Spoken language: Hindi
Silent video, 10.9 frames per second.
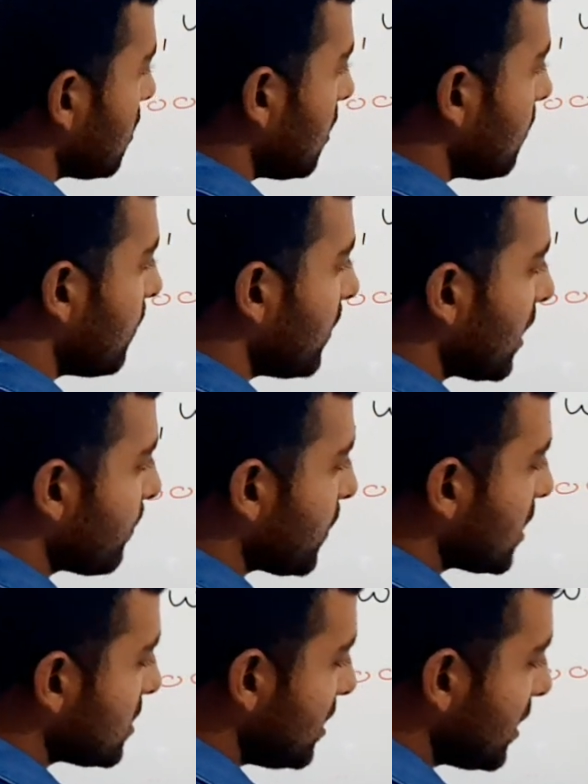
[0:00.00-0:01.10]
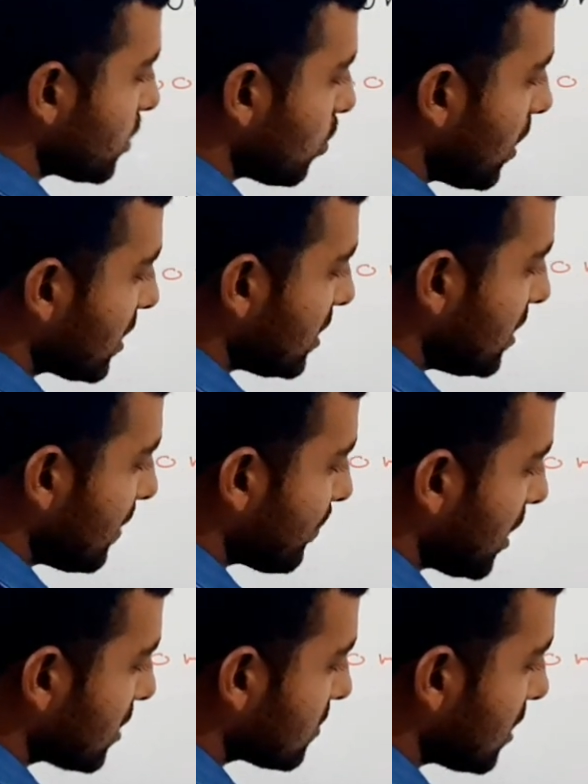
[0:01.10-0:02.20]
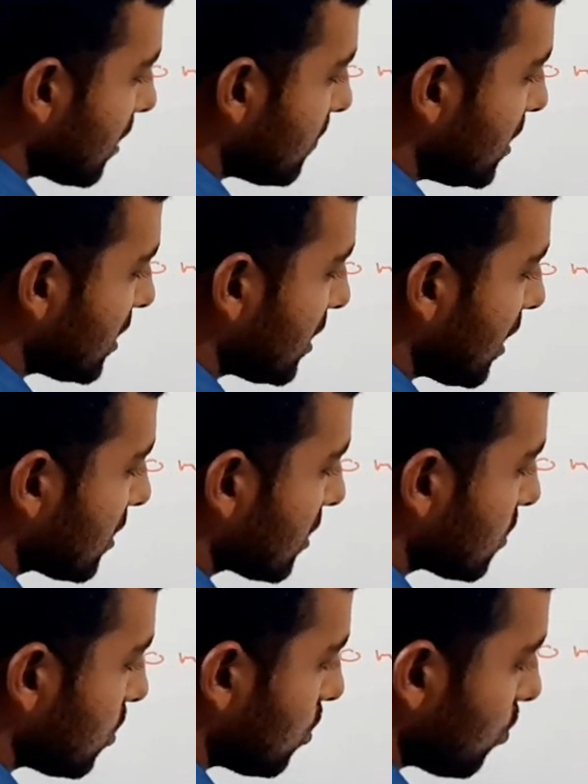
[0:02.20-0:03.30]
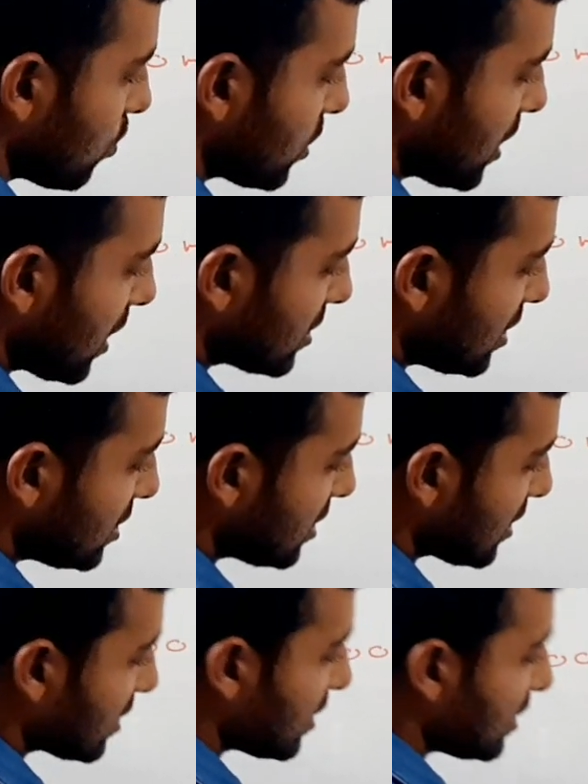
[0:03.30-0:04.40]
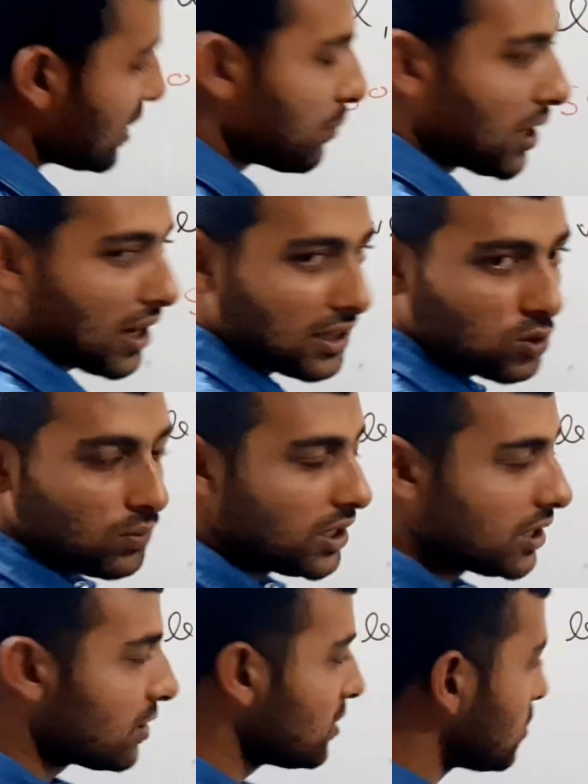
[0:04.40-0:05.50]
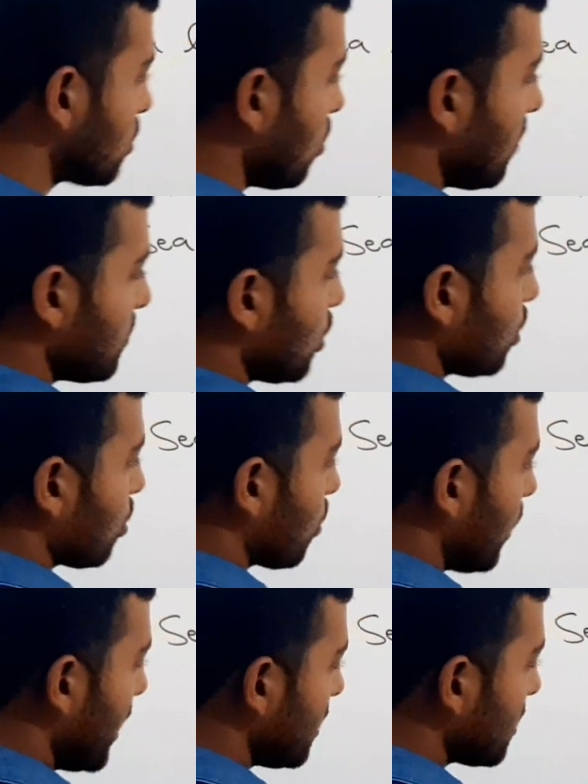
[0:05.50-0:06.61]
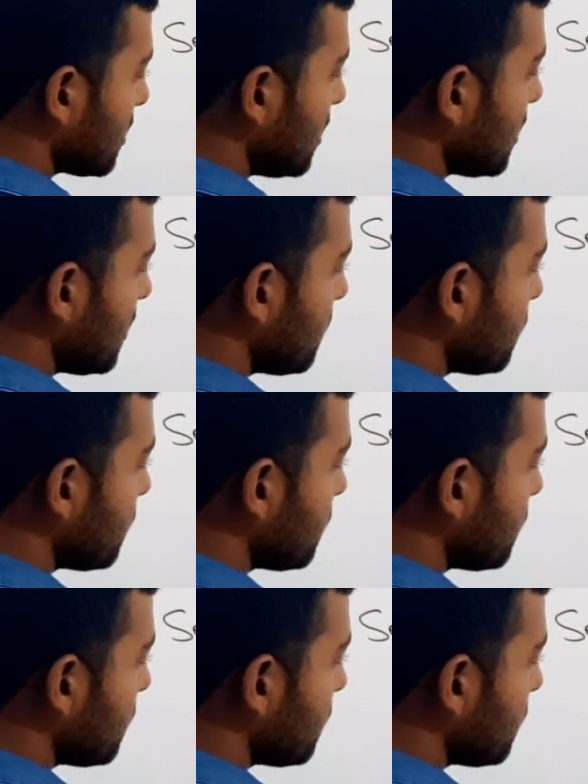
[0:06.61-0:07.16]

अब हमारे पास ये तो आ गई ये पाँच हज़ार मीटर यहाँ तक तो और यहाँ से नीचे कितनी है बारह सौ मीटर तो हम दोनों को ऐड कर देंगे